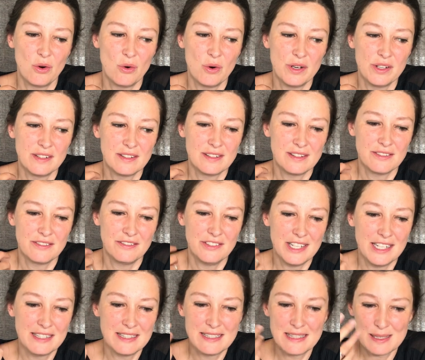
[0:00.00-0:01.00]
und
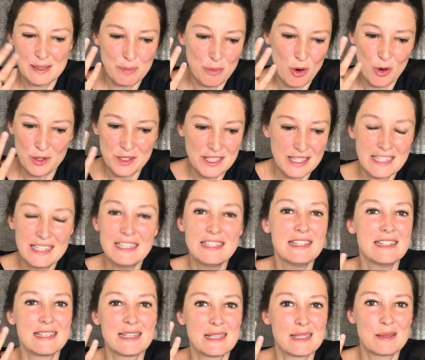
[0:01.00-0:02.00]
wie er dieses Porträt
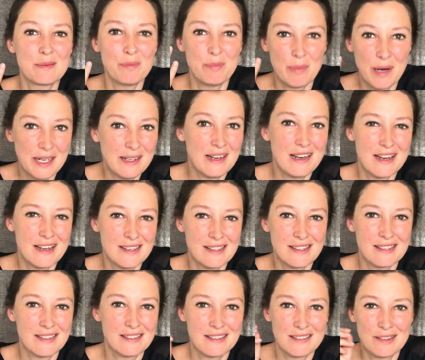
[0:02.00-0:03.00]
dieses
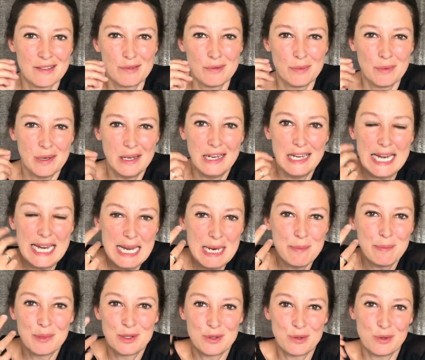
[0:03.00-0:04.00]
Butlers
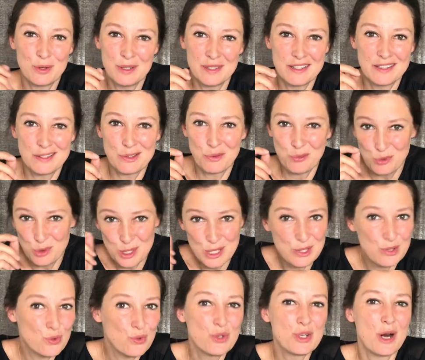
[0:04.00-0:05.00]
lebt und für
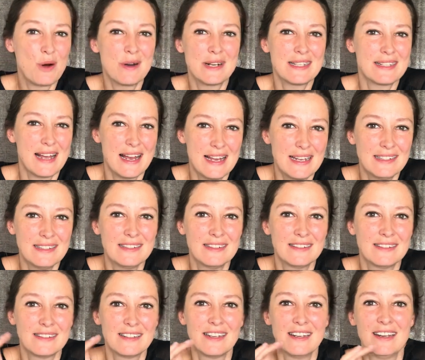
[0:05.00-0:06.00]
den Zuschauer
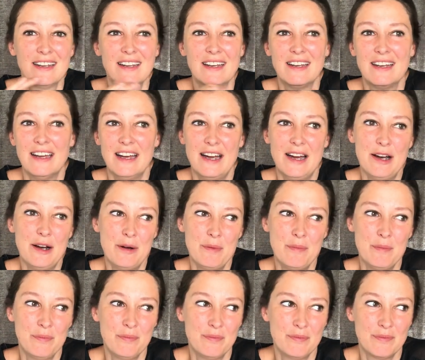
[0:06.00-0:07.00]
zeichnet.
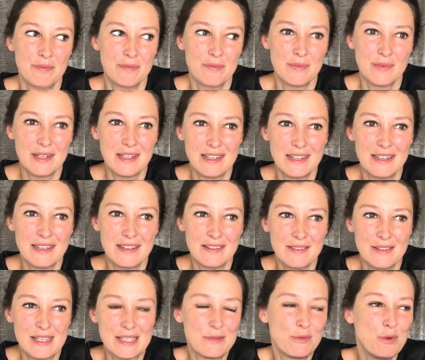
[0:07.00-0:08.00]
Ähm,
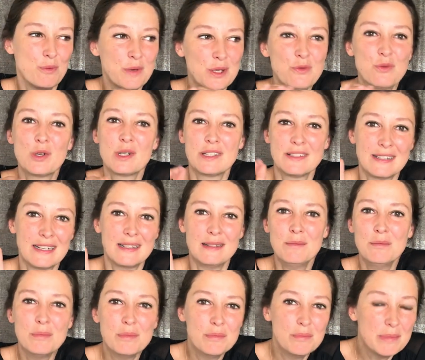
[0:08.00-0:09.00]
ist für mich wirklich der
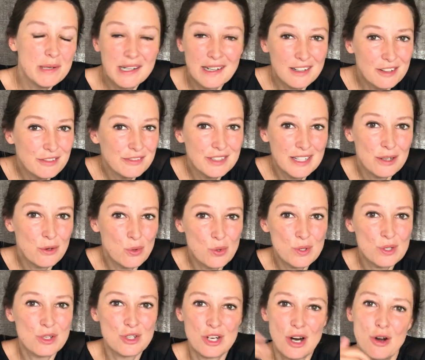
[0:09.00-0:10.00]
Inbegriff der
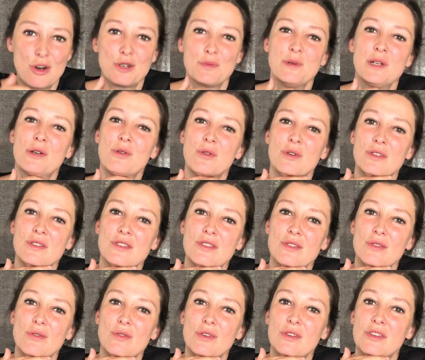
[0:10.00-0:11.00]
großen
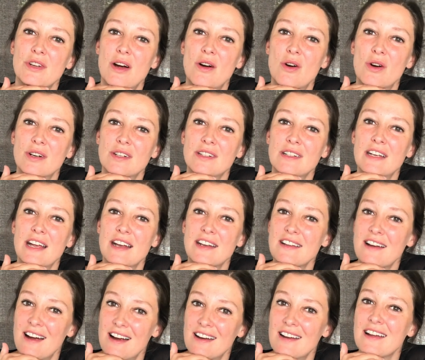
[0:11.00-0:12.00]
Schauspielkunst und auch die
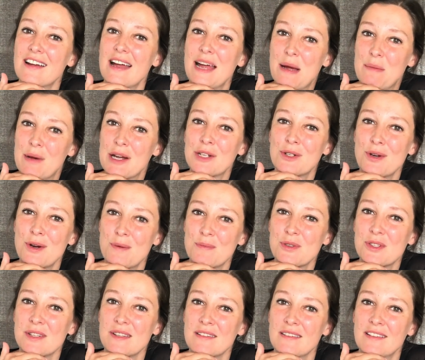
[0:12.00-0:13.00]
geniale Emma
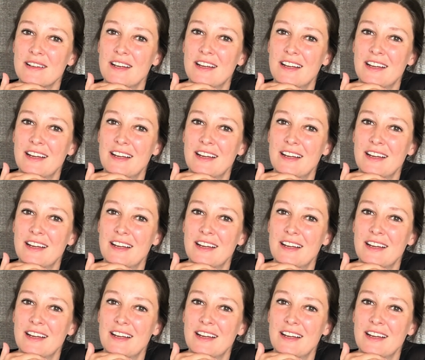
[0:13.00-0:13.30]
Thompson